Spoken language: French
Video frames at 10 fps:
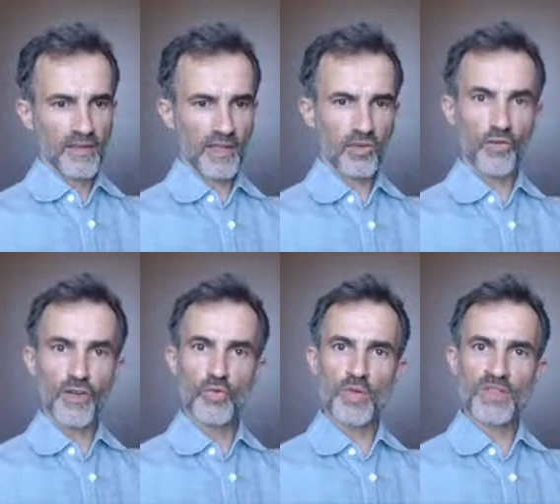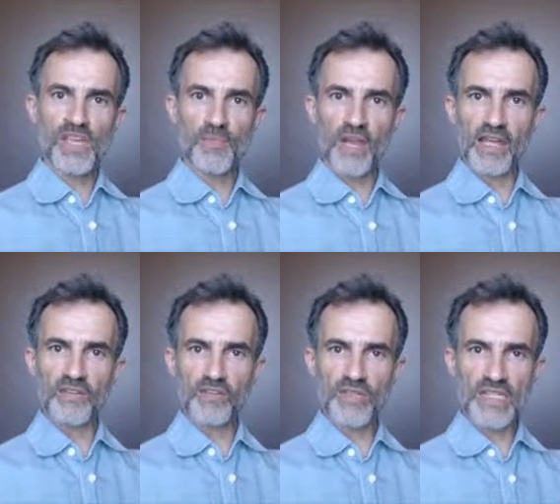88e
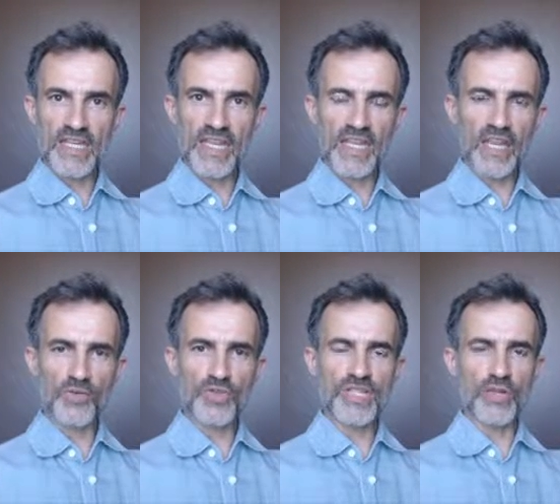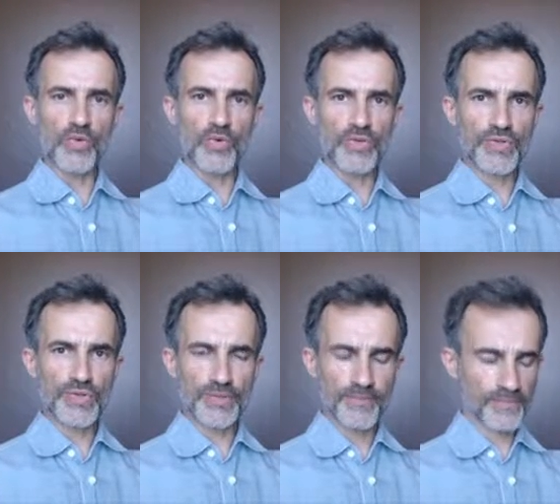lettre de Sénèque à Lucilius.